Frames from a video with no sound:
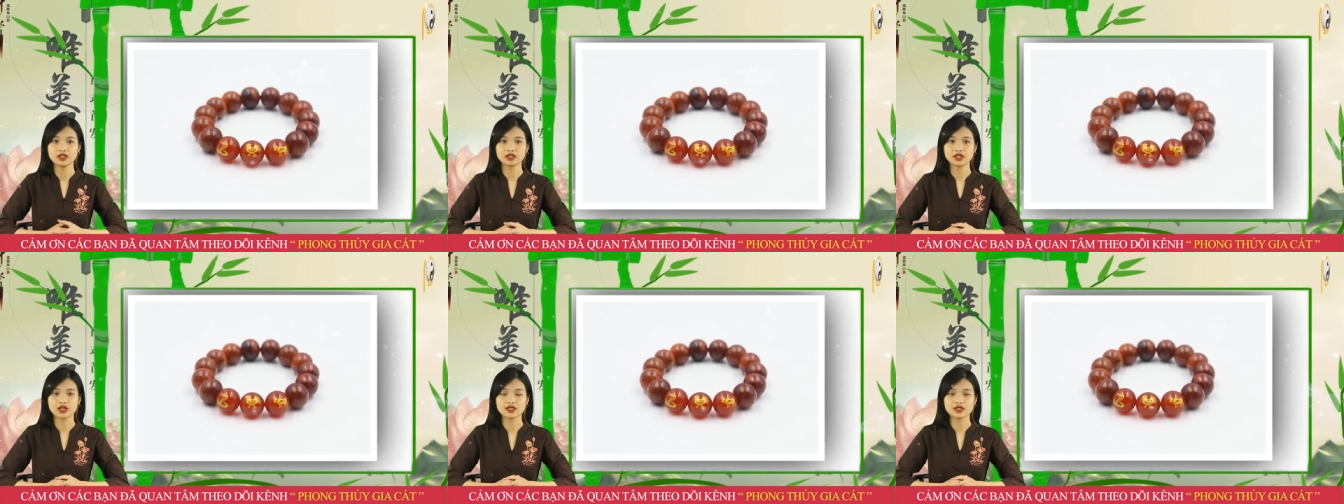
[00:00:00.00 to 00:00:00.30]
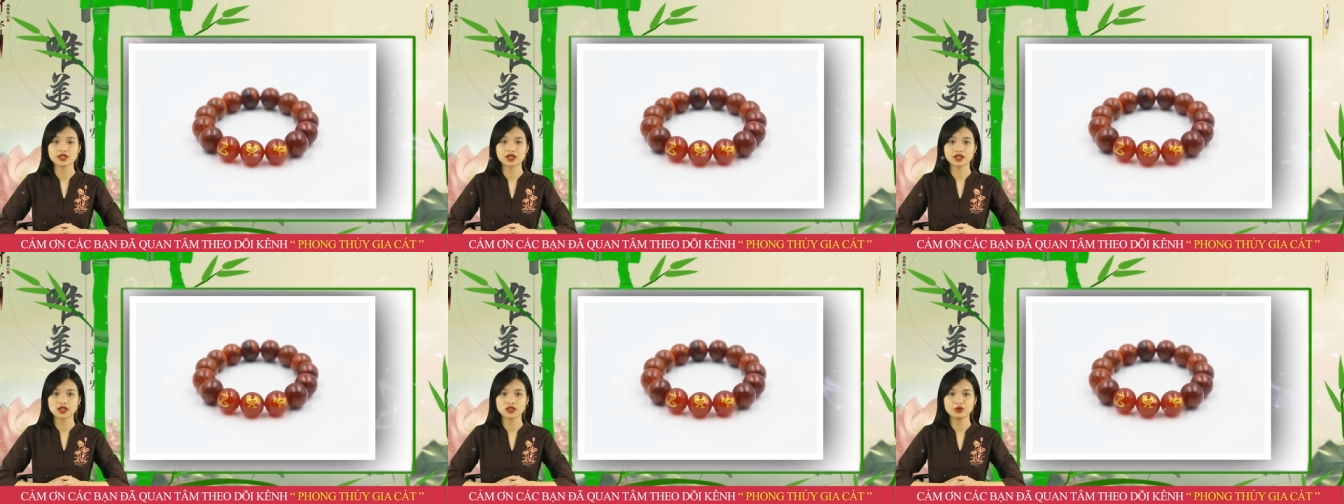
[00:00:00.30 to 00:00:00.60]
thầy
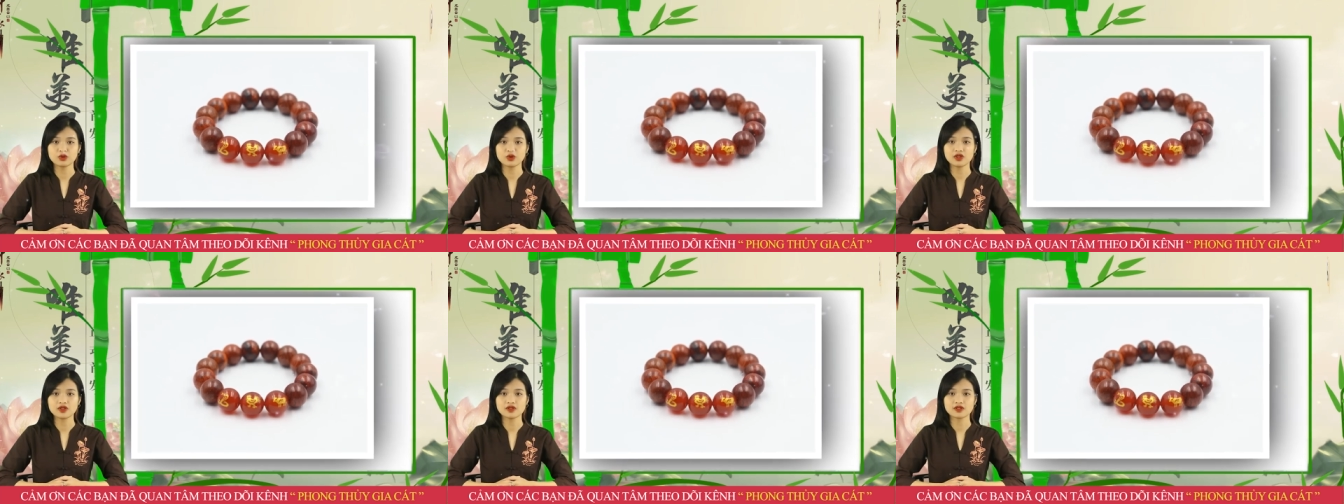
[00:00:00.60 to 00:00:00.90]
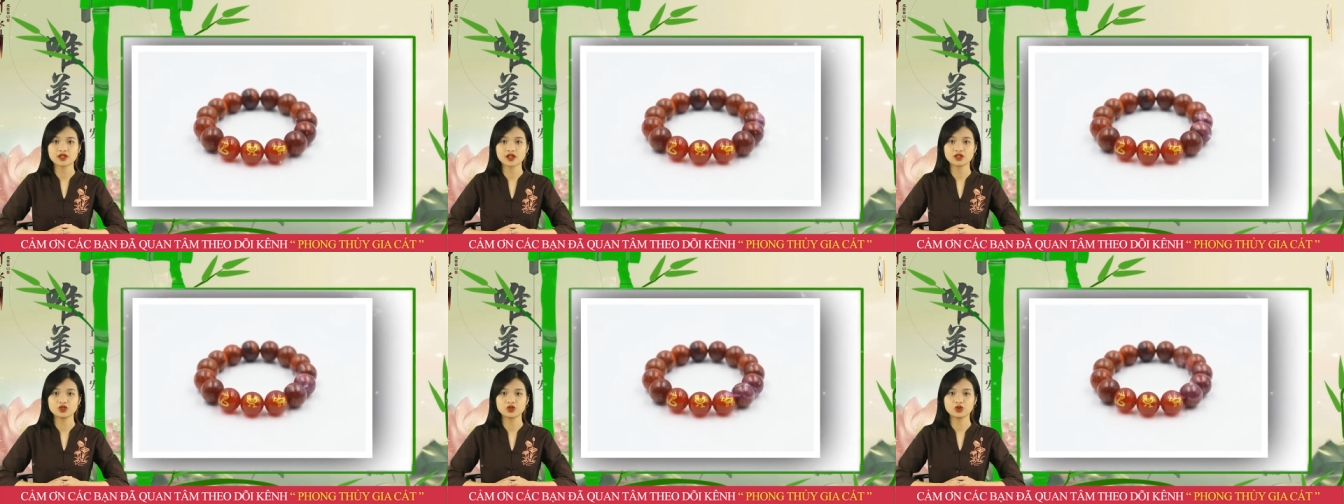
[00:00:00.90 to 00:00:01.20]
Gia Cát khuyên
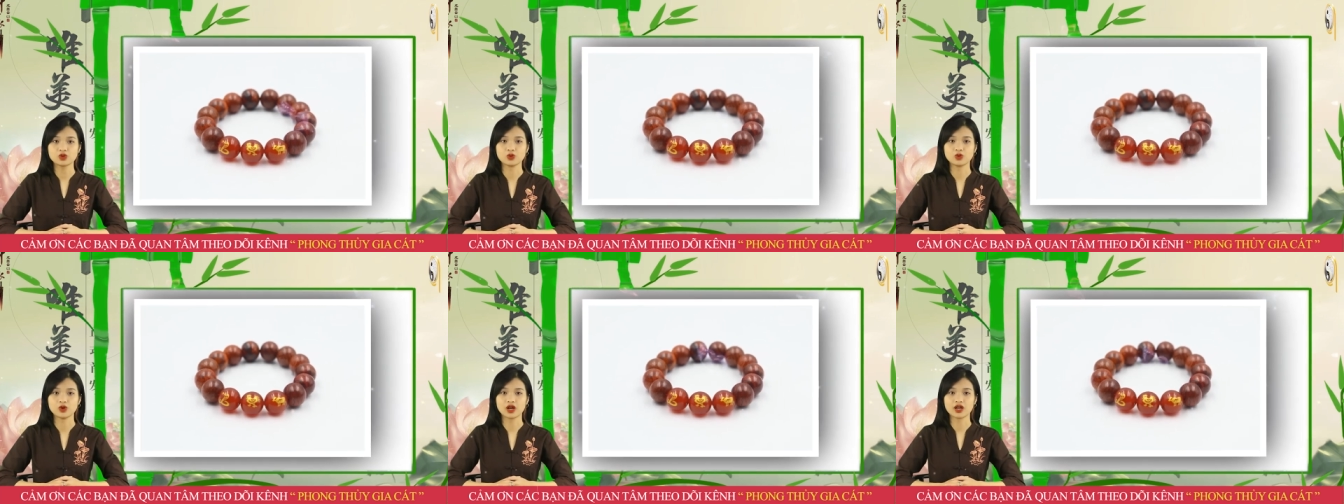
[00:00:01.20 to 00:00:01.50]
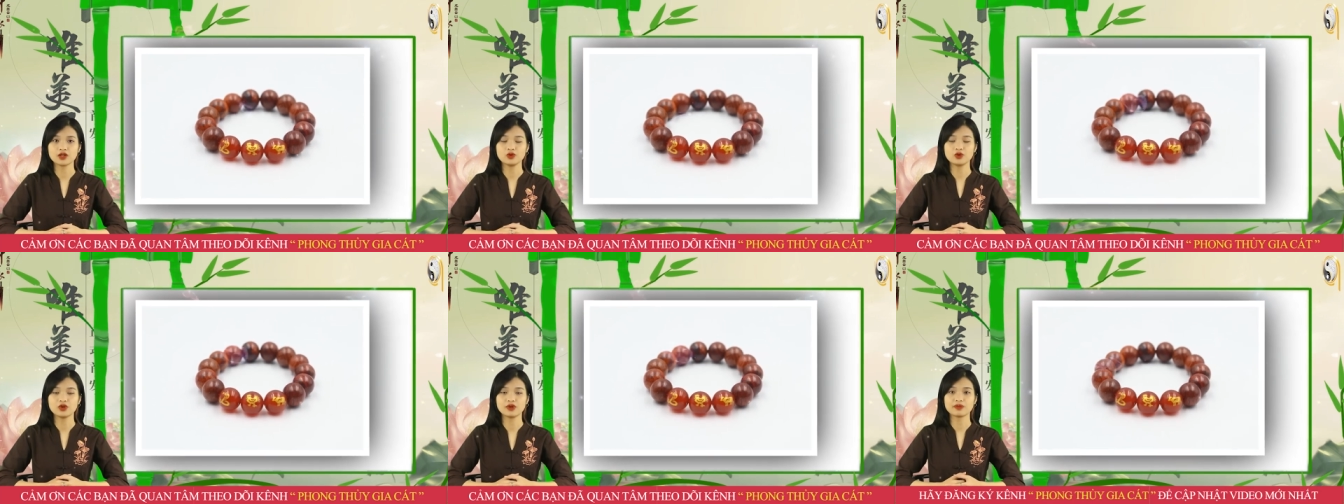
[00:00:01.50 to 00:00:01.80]
gia chủ
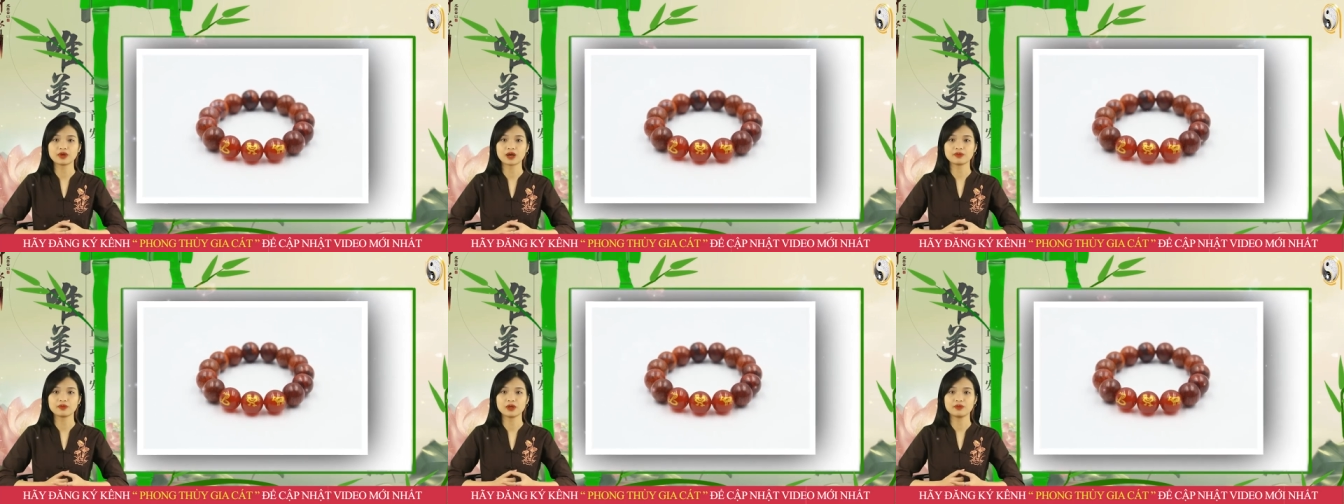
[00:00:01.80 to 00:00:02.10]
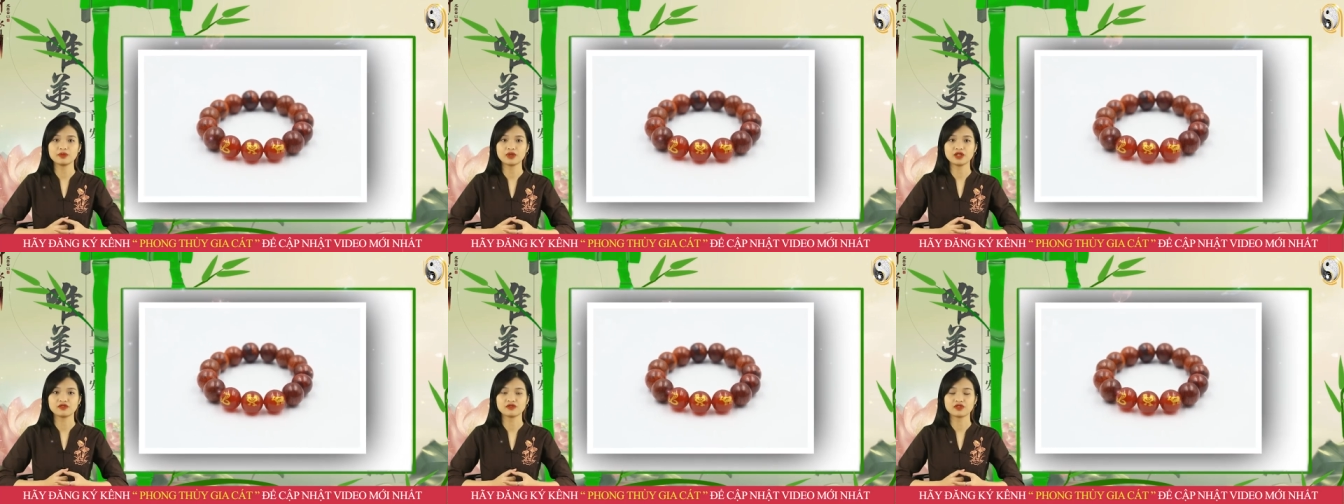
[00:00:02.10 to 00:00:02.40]
hãy luôn mang
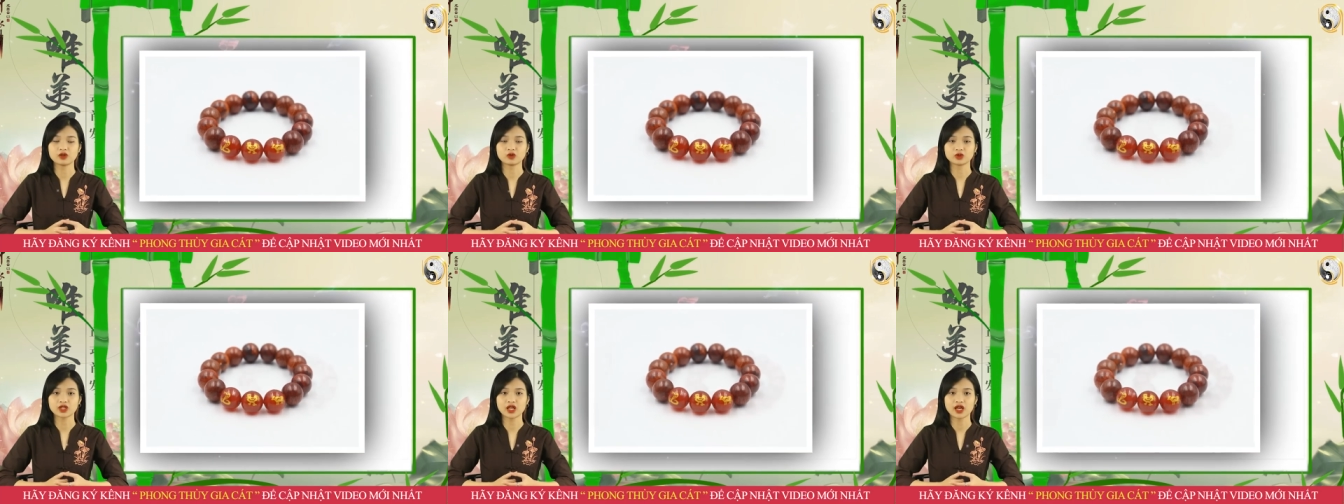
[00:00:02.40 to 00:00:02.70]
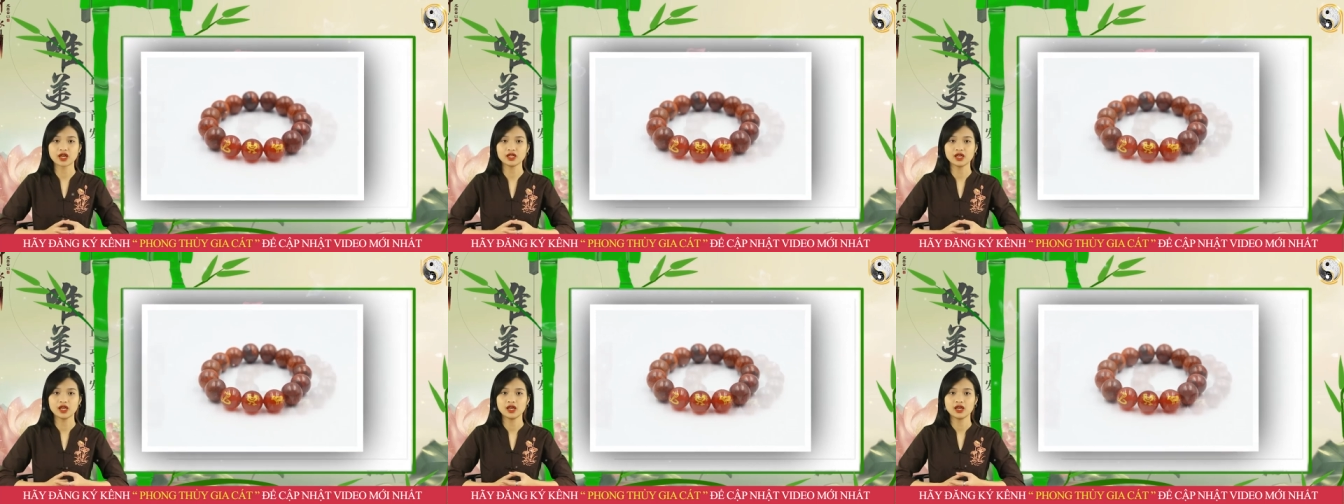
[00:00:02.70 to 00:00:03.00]
bên mình vòng
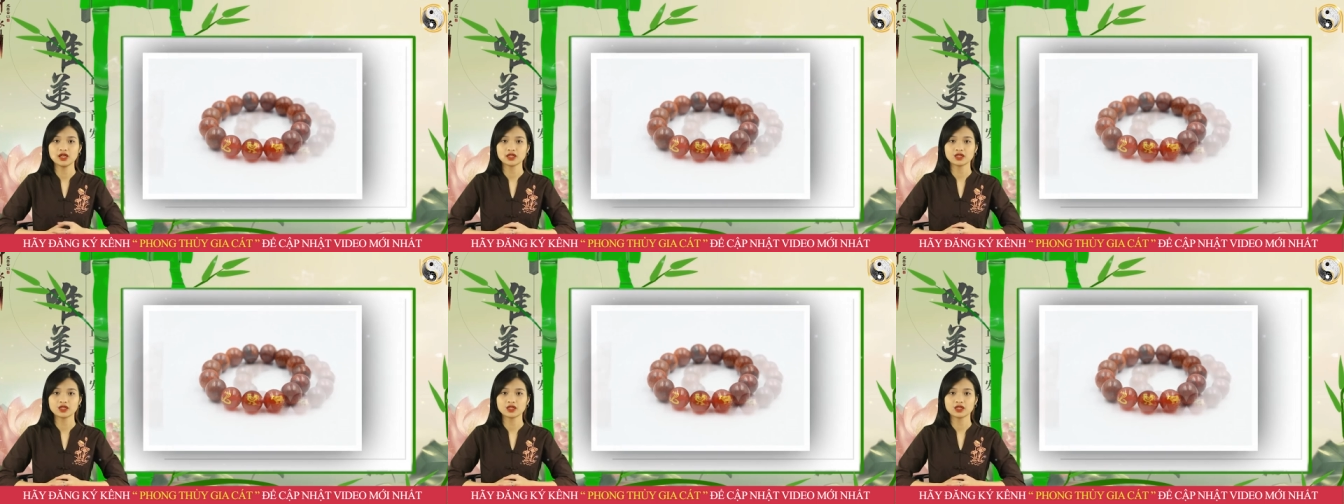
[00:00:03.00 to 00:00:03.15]
tay,